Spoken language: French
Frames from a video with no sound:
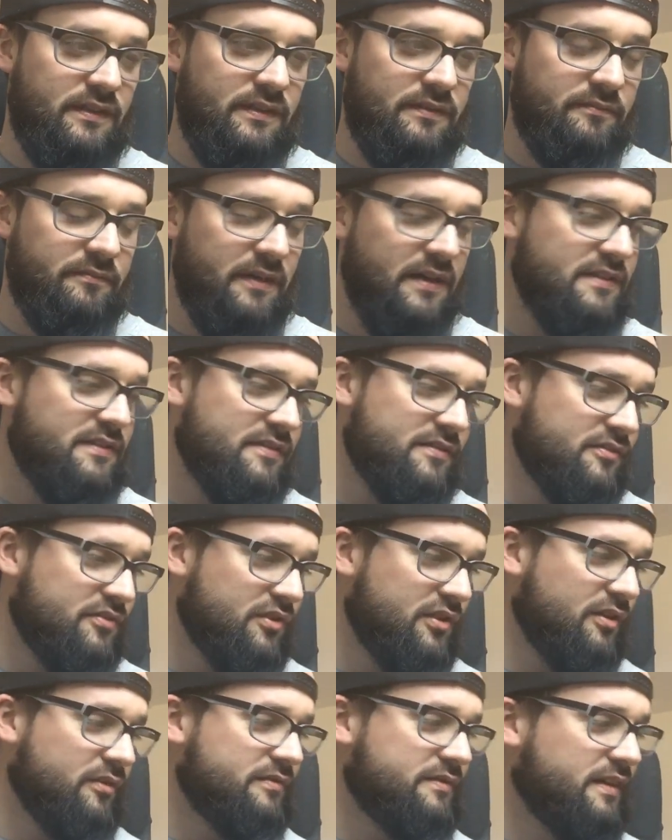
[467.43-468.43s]
Mince, je
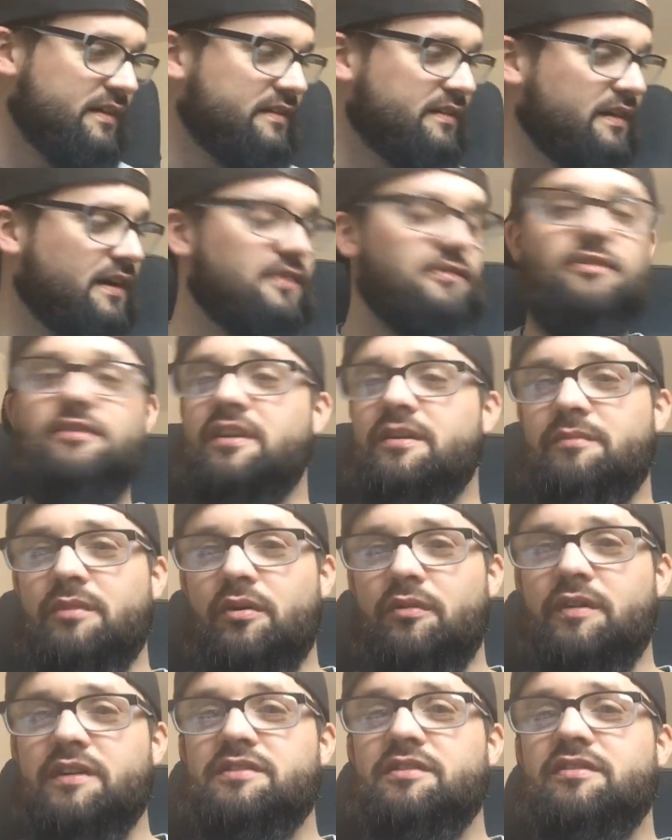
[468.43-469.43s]
l'ai en tête. Attendez, bon, on
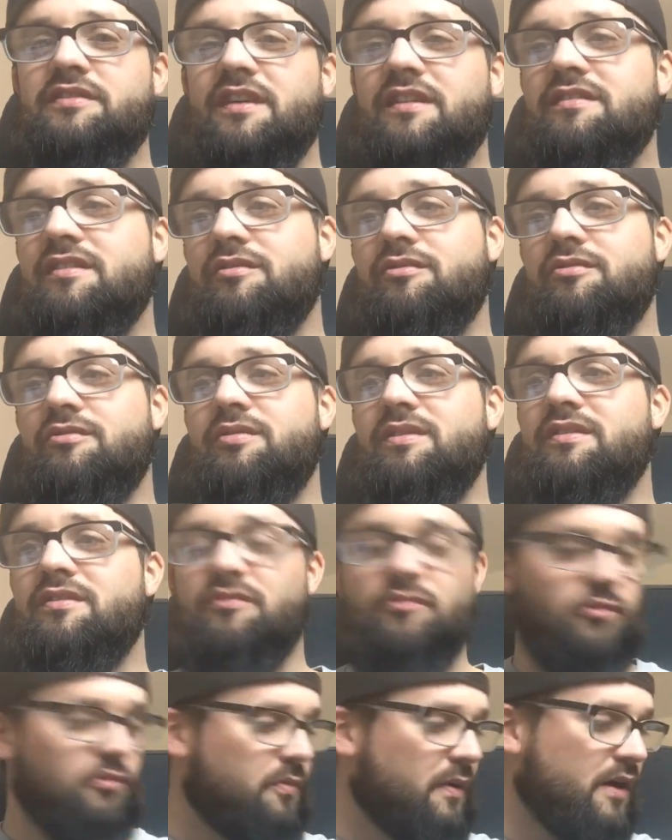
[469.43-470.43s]
va sortir ça tout de suite.
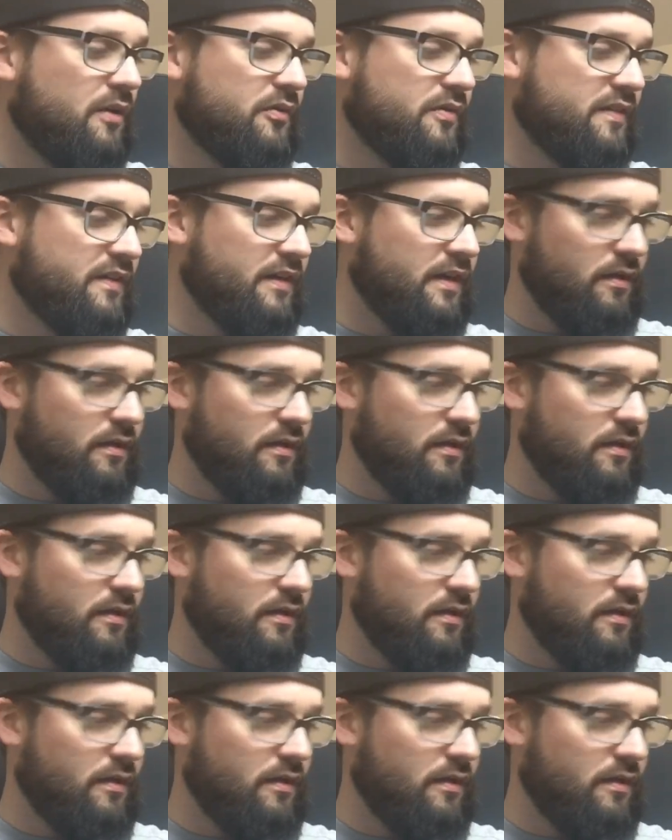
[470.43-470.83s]
bar aussi.